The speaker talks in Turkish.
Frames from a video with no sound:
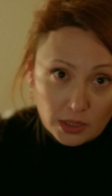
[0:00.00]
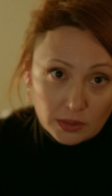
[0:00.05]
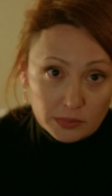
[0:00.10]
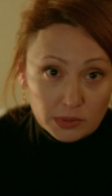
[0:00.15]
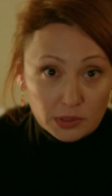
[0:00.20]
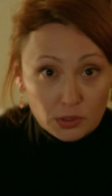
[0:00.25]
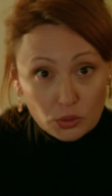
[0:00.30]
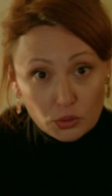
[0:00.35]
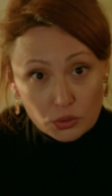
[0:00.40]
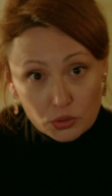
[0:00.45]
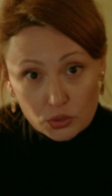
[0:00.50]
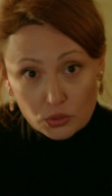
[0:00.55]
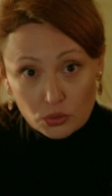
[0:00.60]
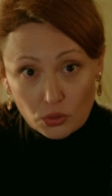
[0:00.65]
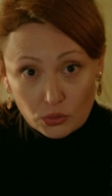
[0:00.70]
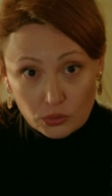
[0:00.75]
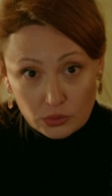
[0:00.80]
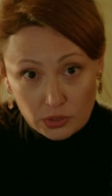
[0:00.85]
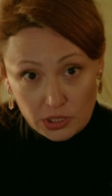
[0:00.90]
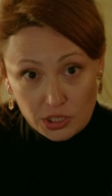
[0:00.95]
Biliyorsun
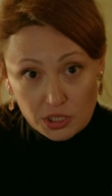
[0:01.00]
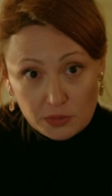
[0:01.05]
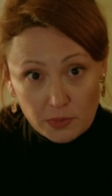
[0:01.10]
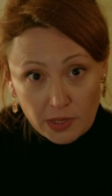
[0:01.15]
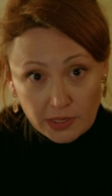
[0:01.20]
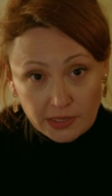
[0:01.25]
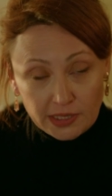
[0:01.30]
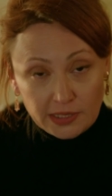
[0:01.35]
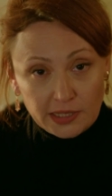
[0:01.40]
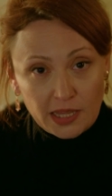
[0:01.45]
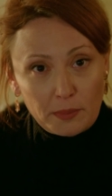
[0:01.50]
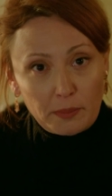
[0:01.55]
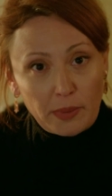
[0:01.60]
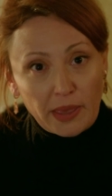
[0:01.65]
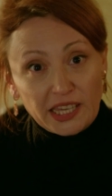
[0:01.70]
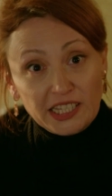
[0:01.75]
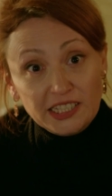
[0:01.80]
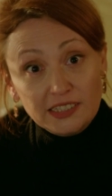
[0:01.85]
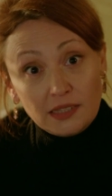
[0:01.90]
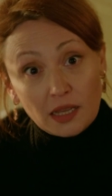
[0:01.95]
onu içmediğinde
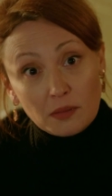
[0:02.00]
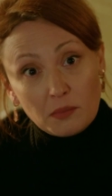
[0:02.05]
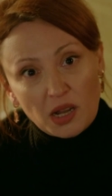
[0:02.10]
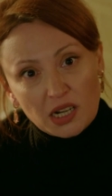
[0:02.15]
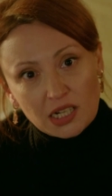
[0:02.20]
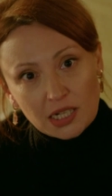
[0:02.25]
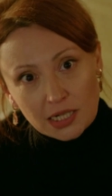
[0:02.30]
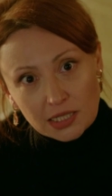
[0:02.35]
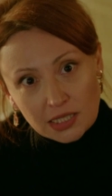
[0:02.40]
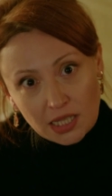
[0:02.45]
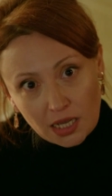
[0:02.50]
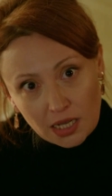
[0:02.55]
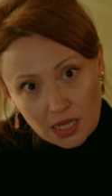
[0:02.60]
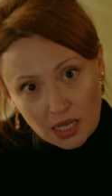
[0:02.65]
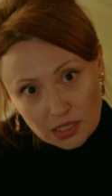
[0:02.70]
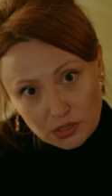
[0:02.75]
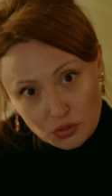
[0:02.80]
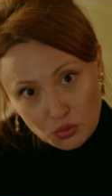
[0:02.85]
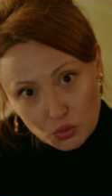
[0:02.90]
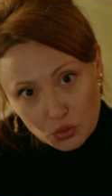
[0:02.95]
beyin damarlarına
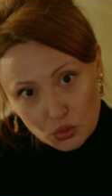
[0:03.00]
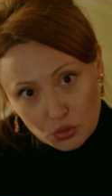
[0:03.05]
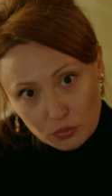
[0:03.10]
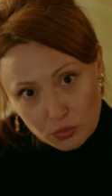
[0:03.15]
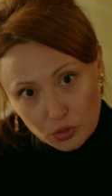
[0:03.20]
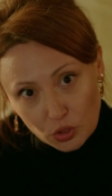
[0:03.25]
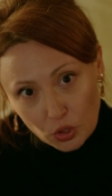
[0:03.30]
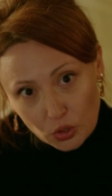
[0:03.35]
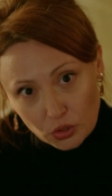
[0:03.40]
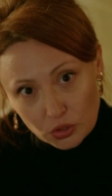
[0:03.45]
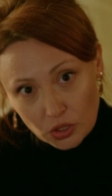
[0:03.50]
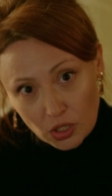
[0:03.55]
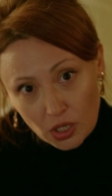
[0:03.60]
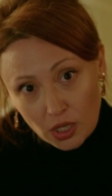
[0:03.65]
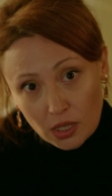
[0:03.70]
kan yürümüyor.